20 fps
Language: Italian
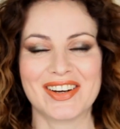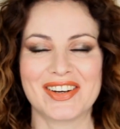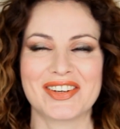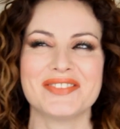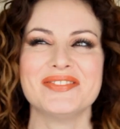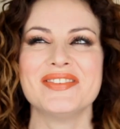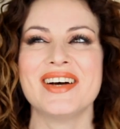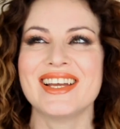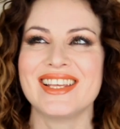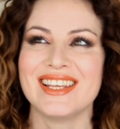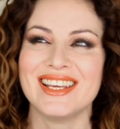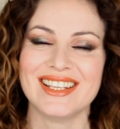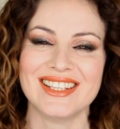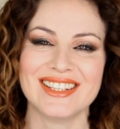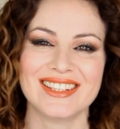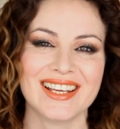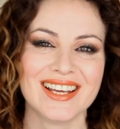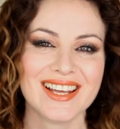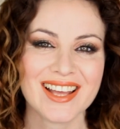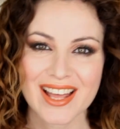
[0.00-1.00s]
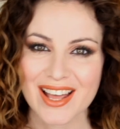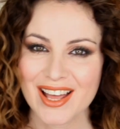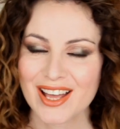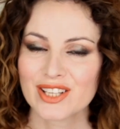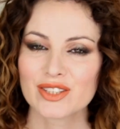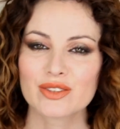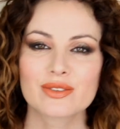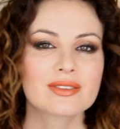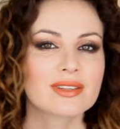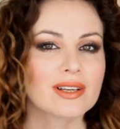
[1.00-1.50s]
Ormai niente,
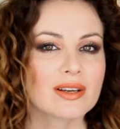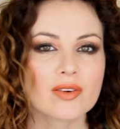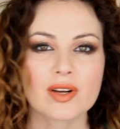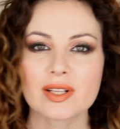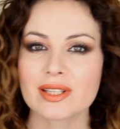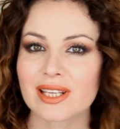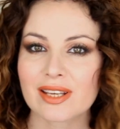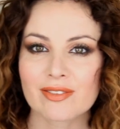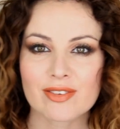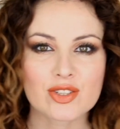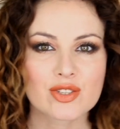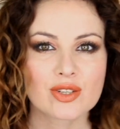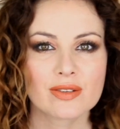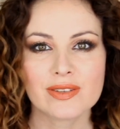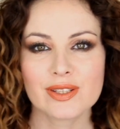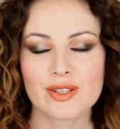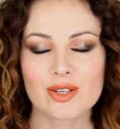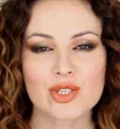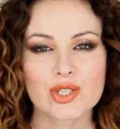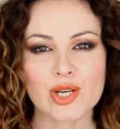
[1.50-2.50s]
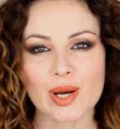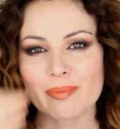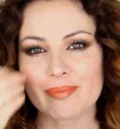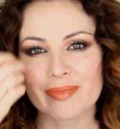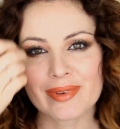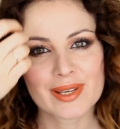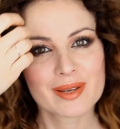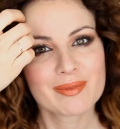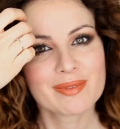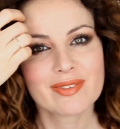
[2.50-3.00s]
tutte le volte che faccio il video
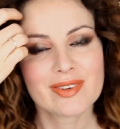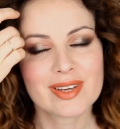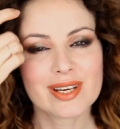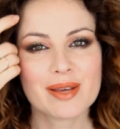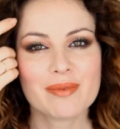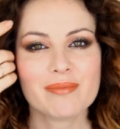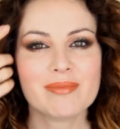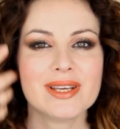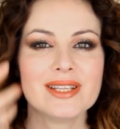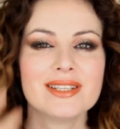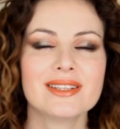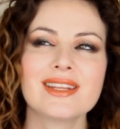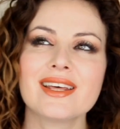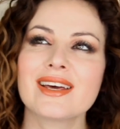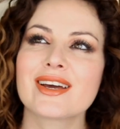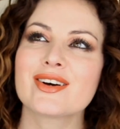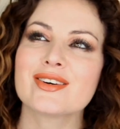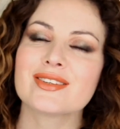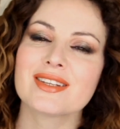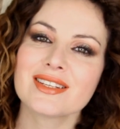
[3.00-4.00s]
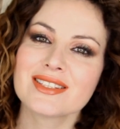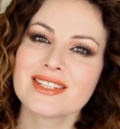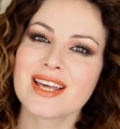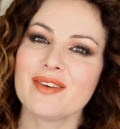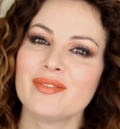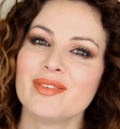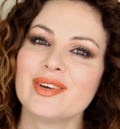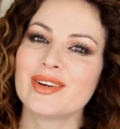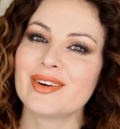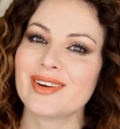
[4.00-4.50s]
shopping mi viene in mente cosa
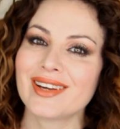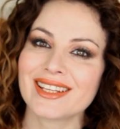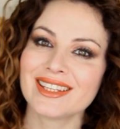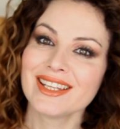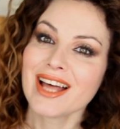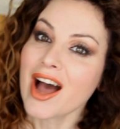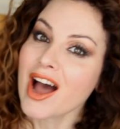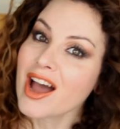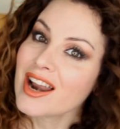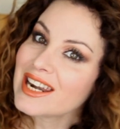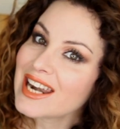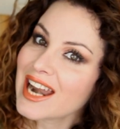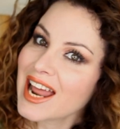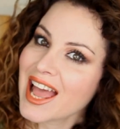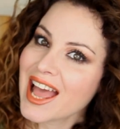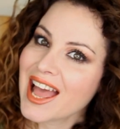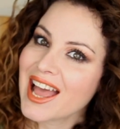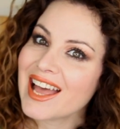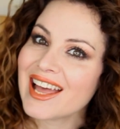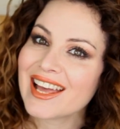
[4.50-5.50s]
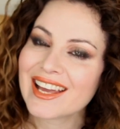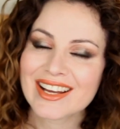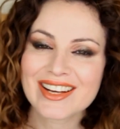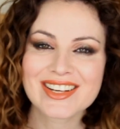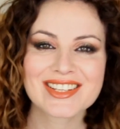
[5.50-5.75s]
siamo noi donne,